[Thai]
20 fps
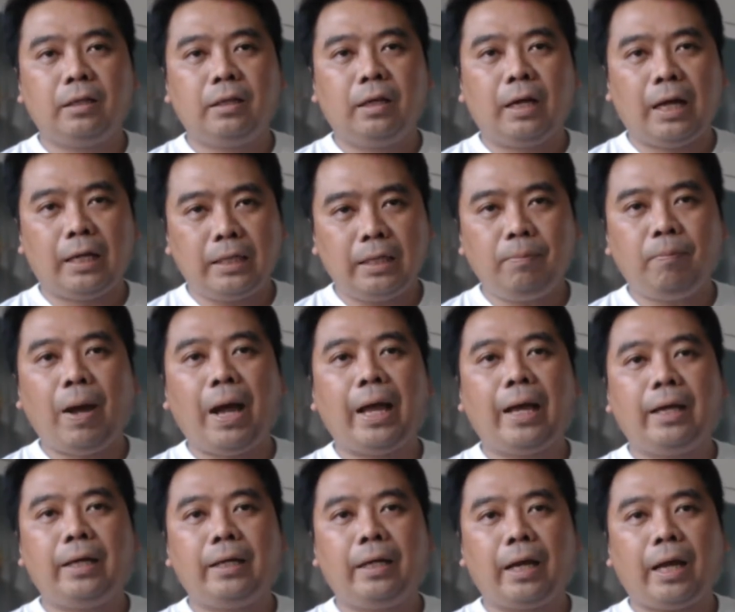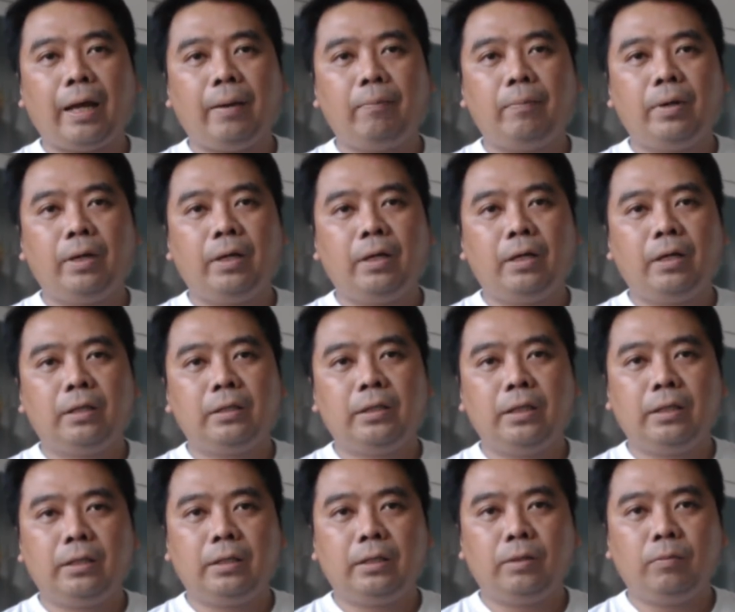อธิบายนะครับถึ
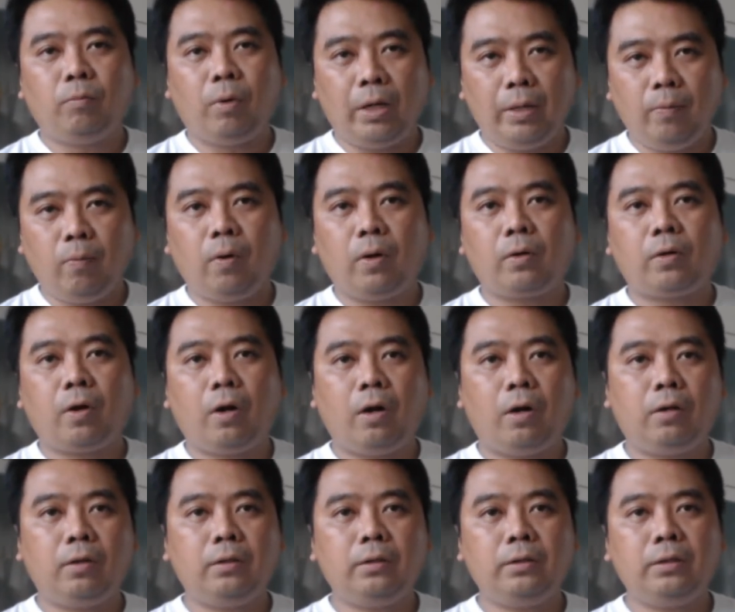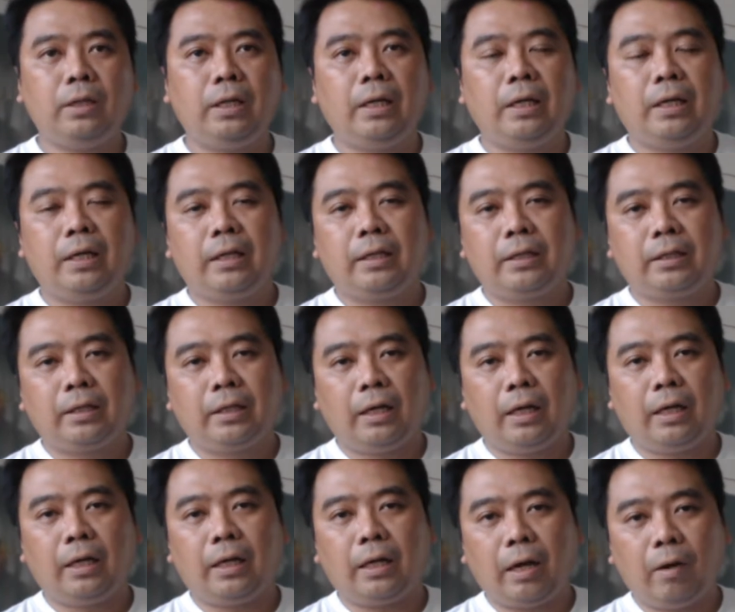งบริบทของอ
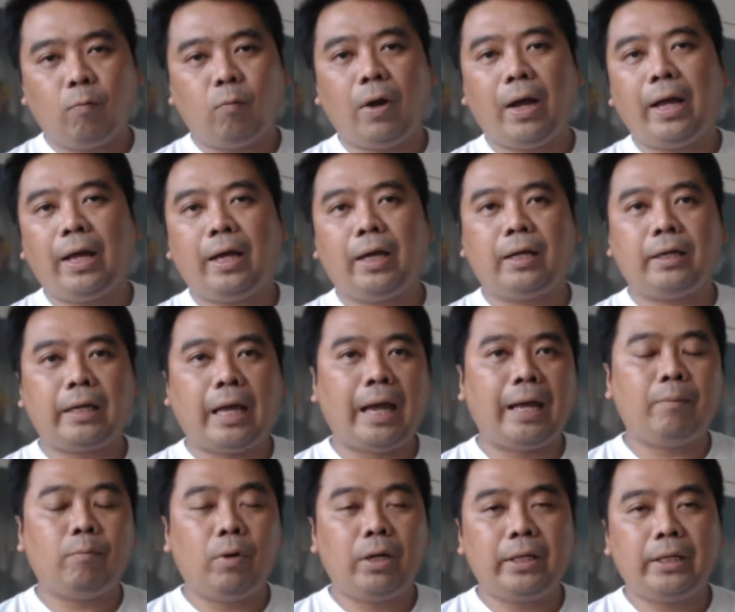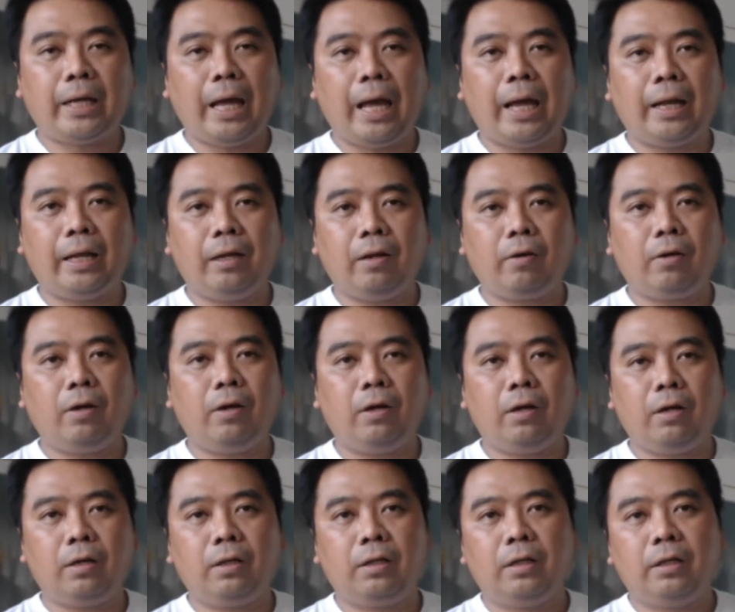คำว่างานบริการแล้วก็
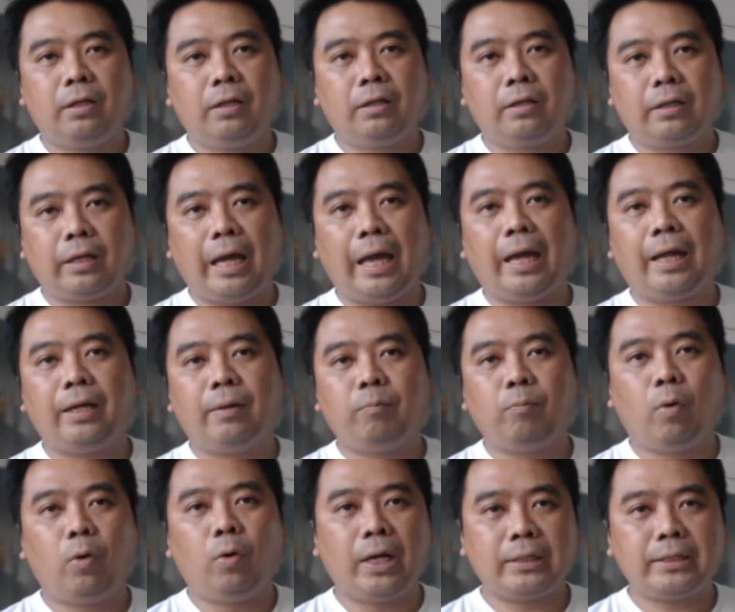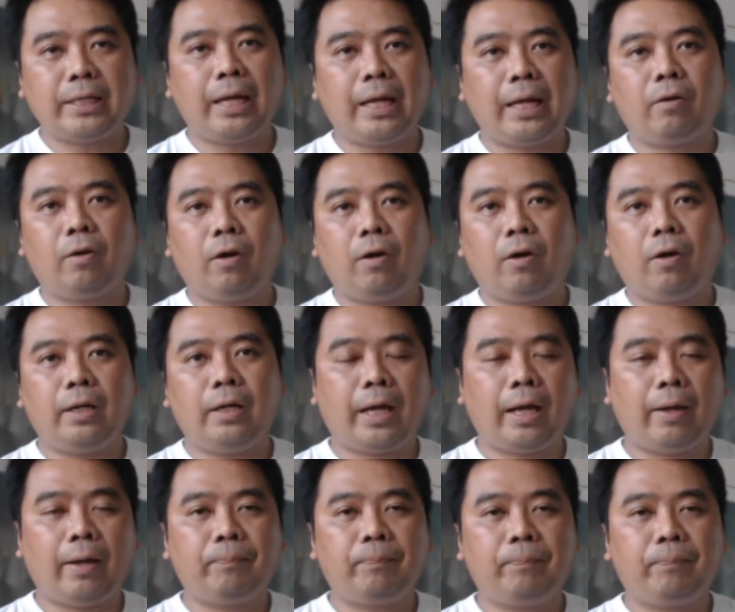งานโปรดักชันก่อนนะครั
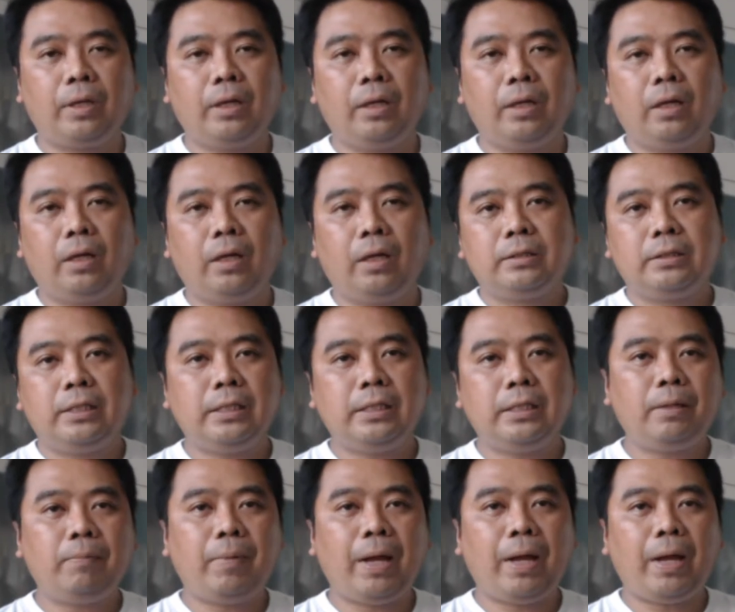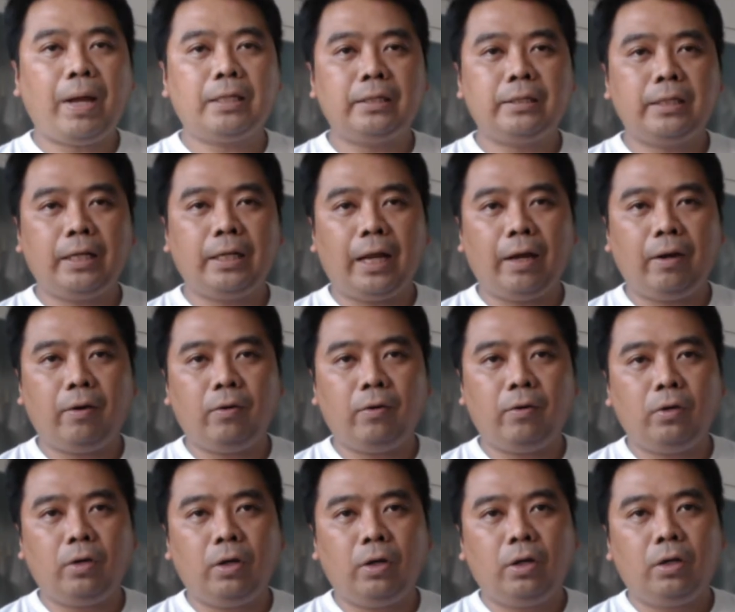บซิกซิกมาจริงๆ แล้ว
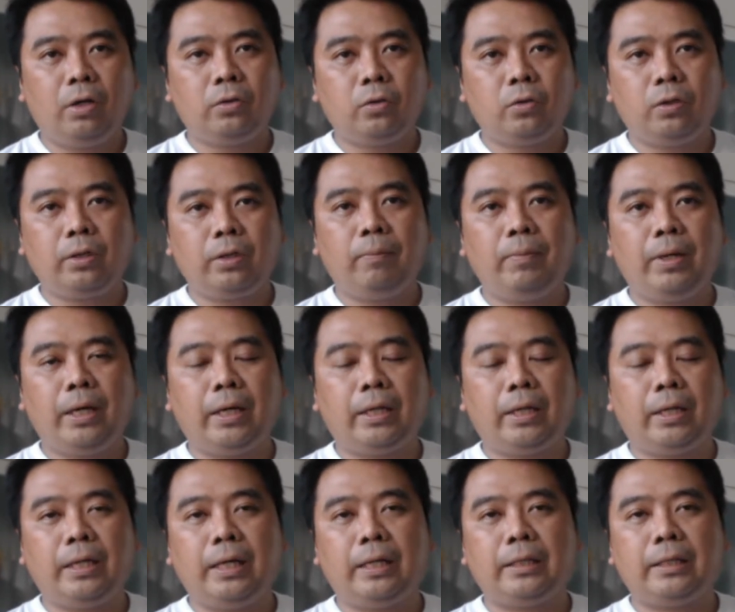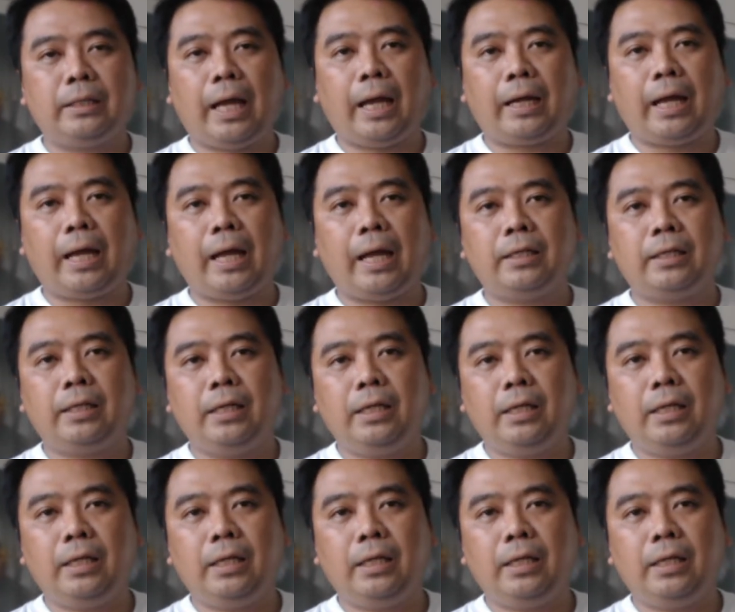ต้นกำเนิดเกิดจากการที่